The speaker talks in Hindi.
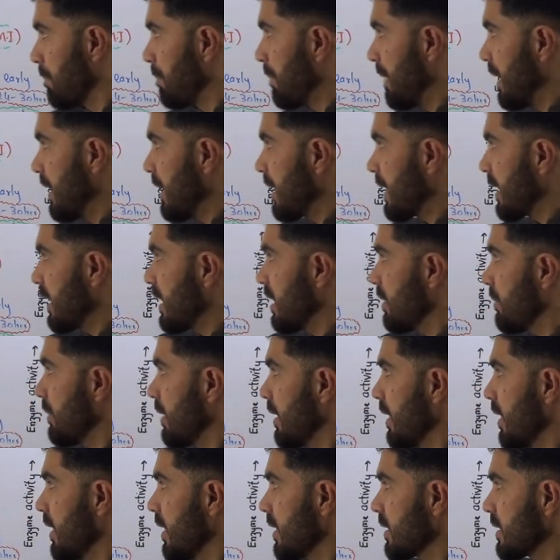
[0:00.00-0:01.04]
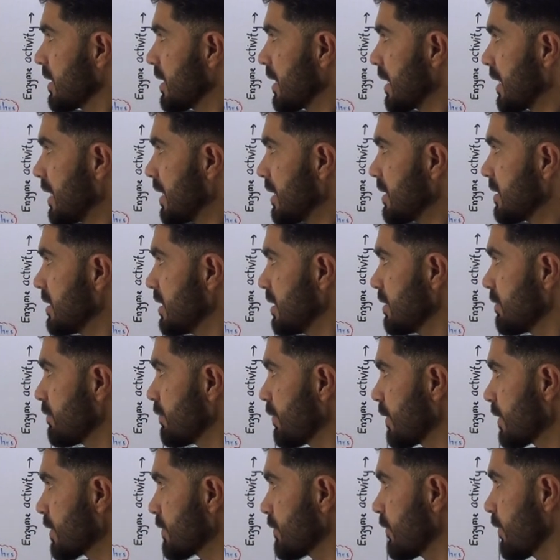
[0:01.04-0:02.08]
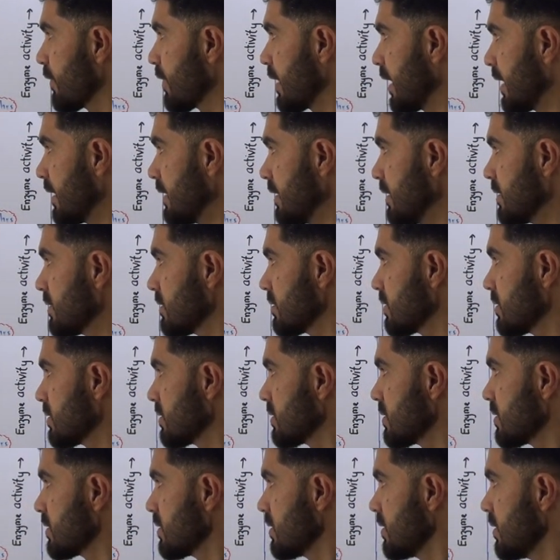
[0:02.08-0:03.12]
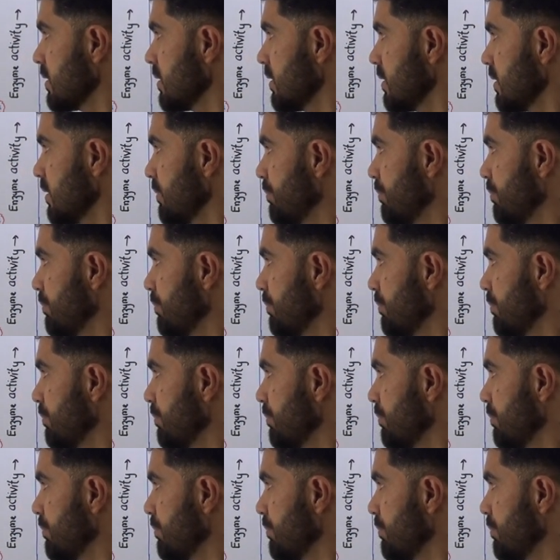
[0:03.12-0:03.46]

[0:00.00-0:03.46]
पहले का नाम है क्रिएटिन फास्फोकाइनेज सी